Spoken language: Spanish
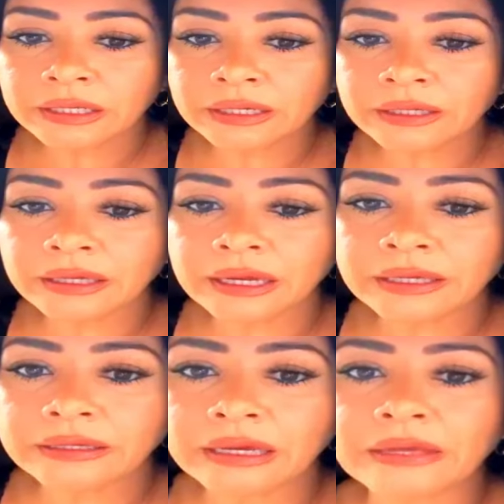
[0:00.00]
Ajá,
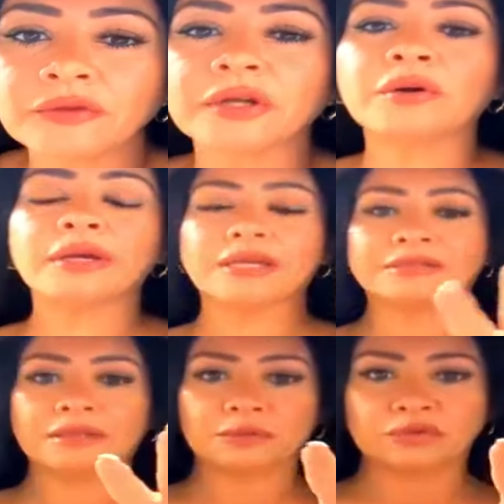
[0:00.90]
ahí, ahí yo creo que ya
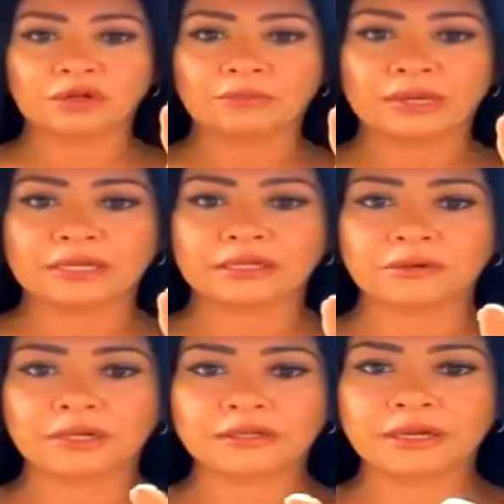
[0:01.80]
se te puso la página.
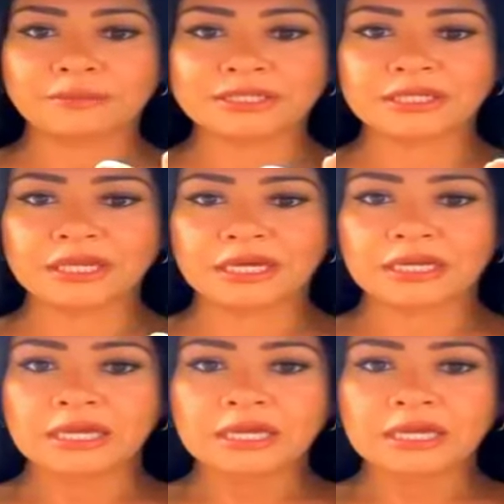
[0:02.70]
A ver, déjame chequear.